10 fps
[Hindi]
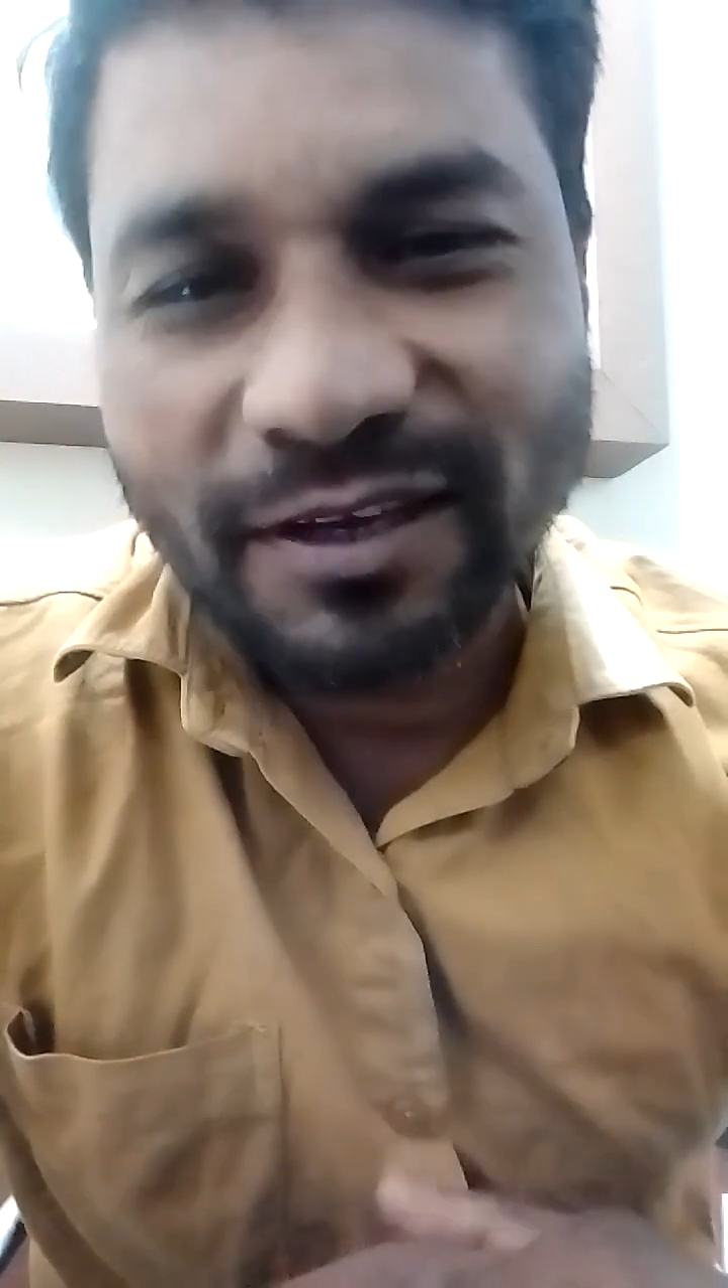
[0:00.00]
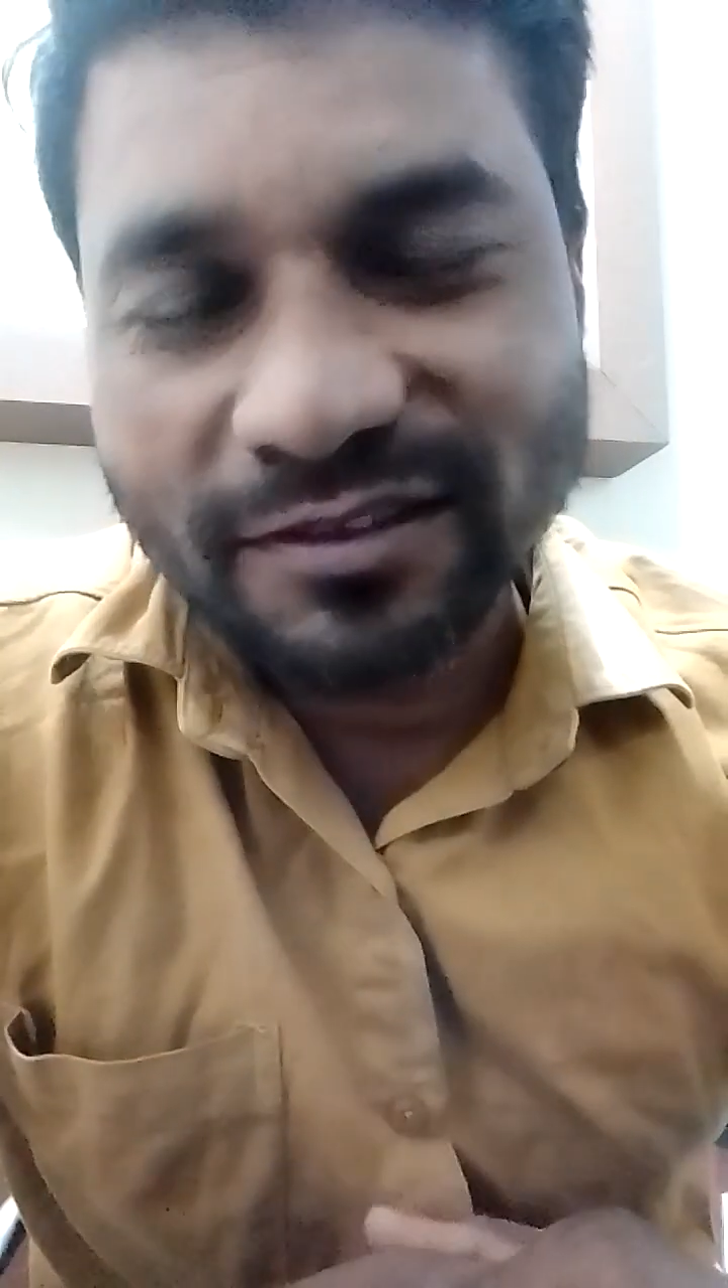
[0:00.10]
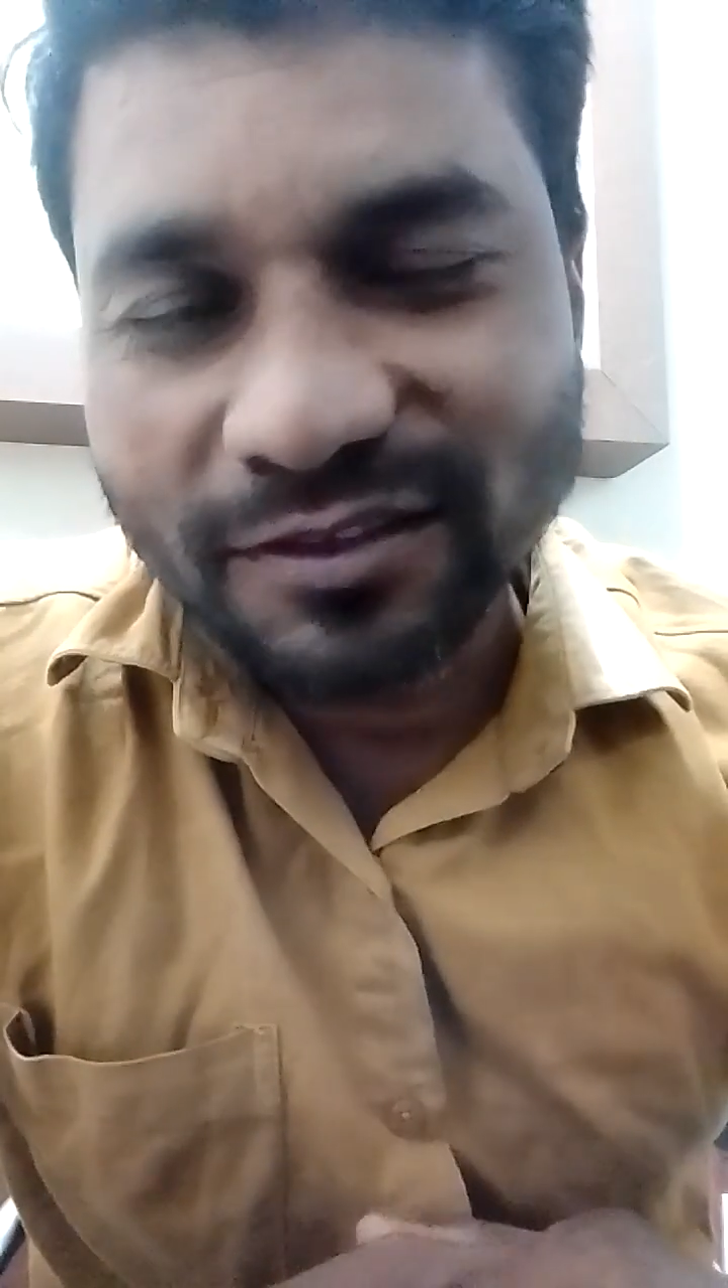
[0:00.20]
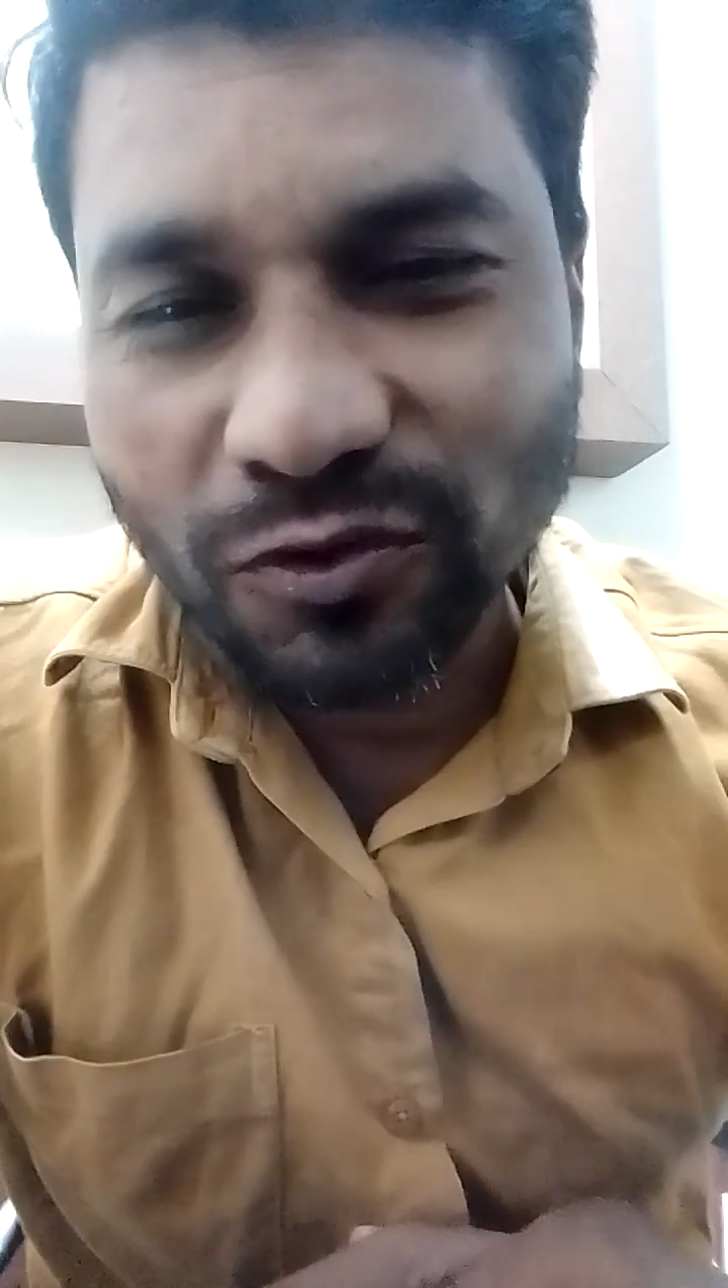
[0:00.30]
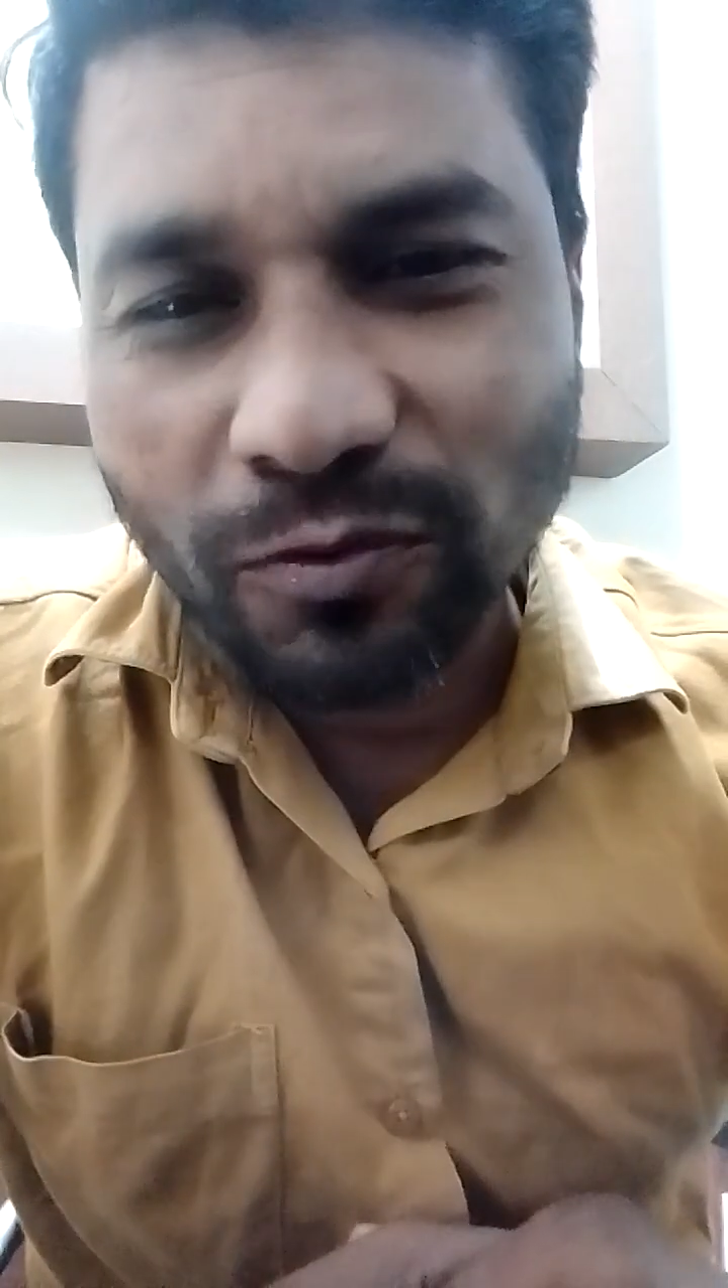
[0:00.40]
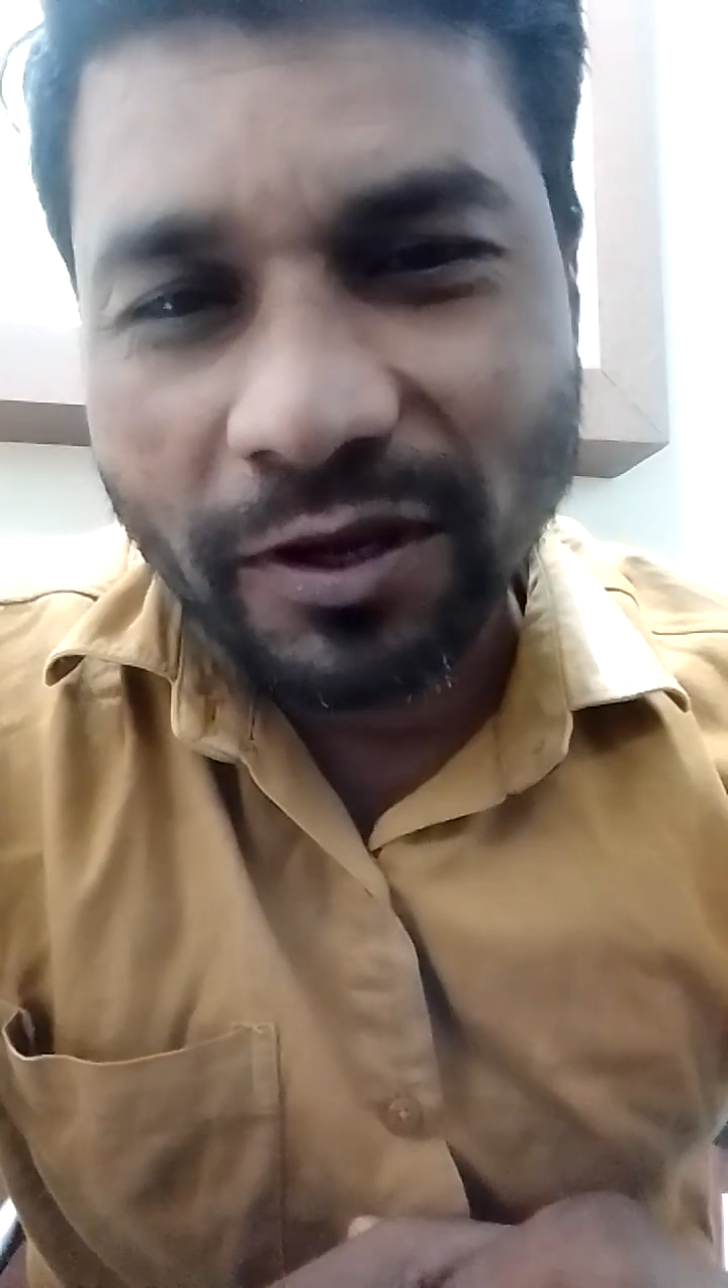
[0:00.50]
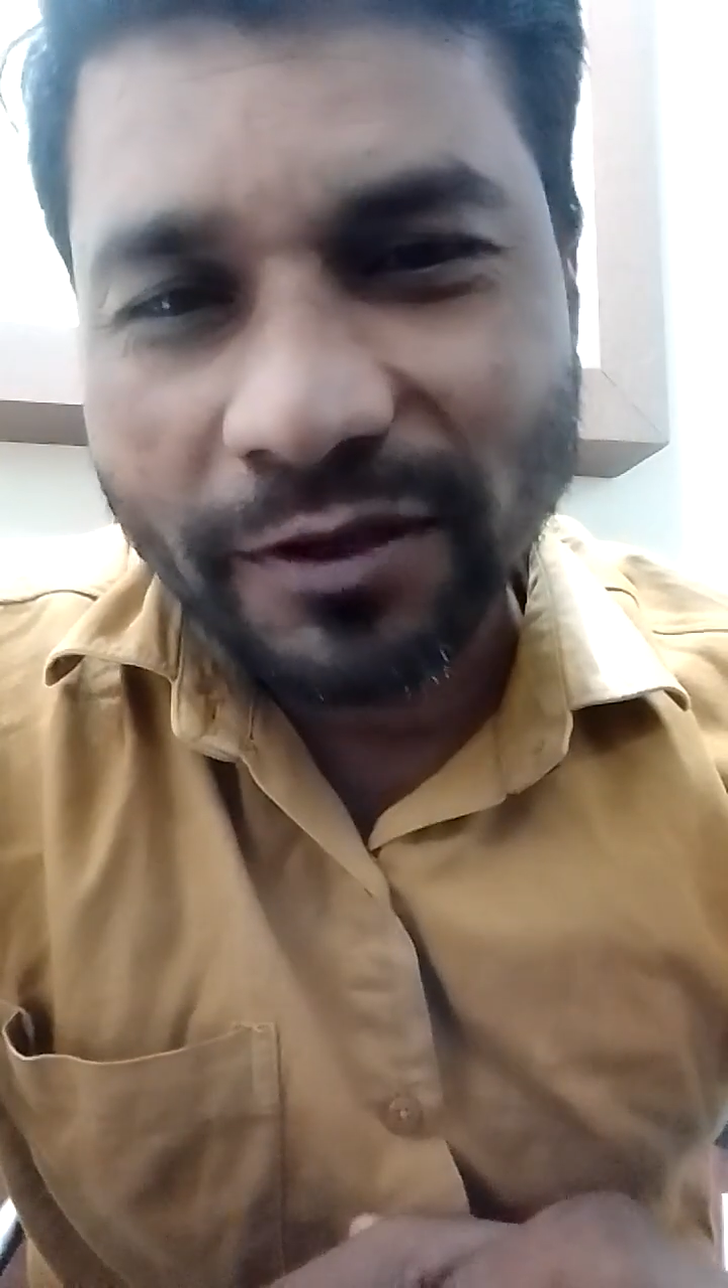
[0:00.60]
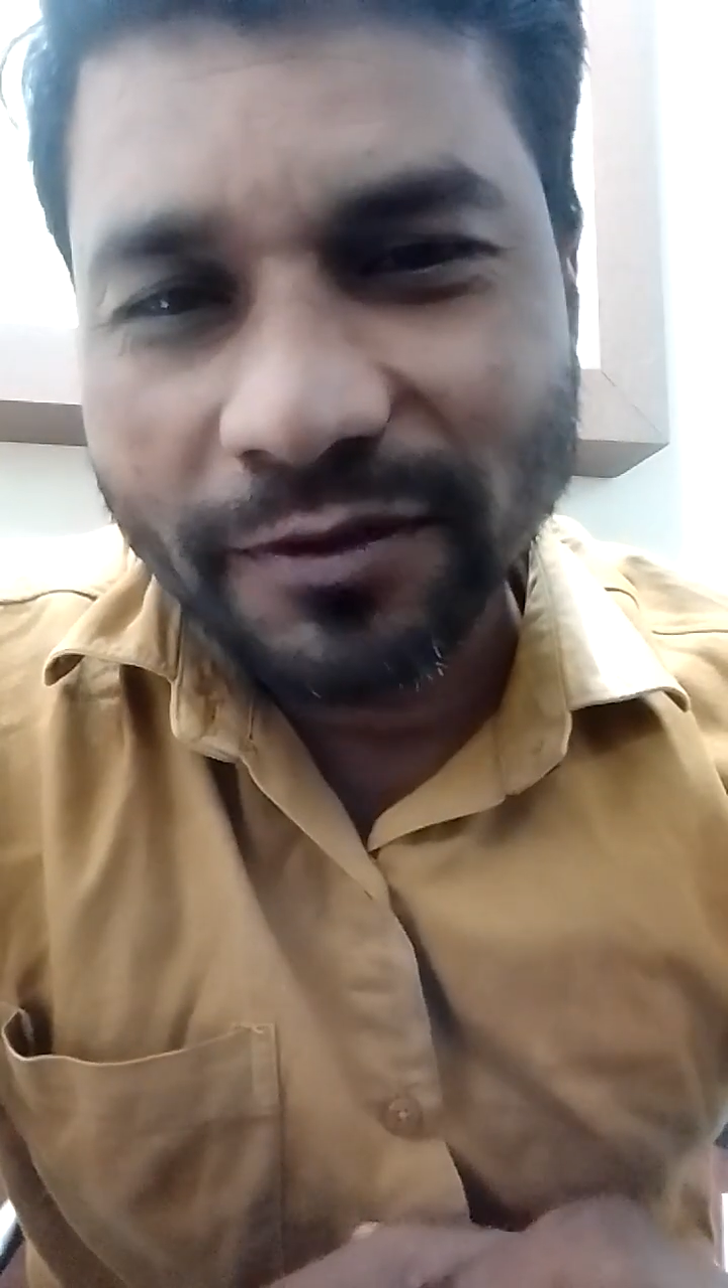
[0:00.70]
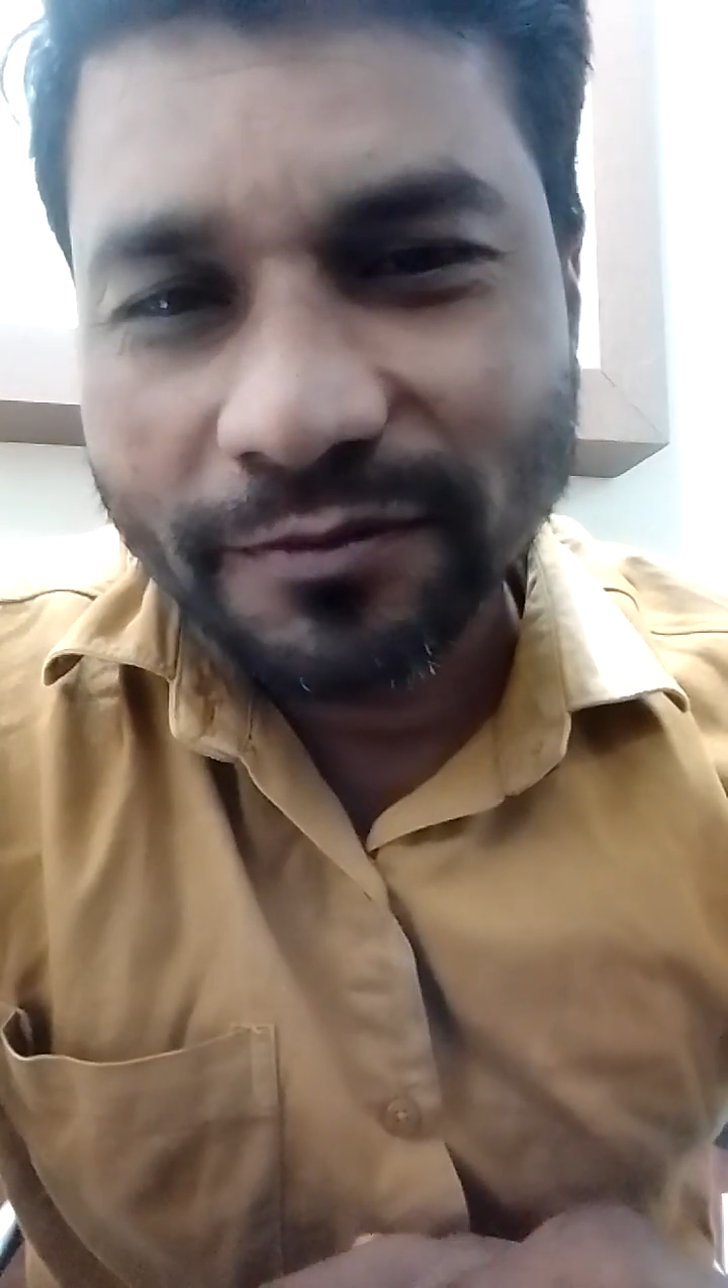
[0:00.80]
व्यक्ति हो भाई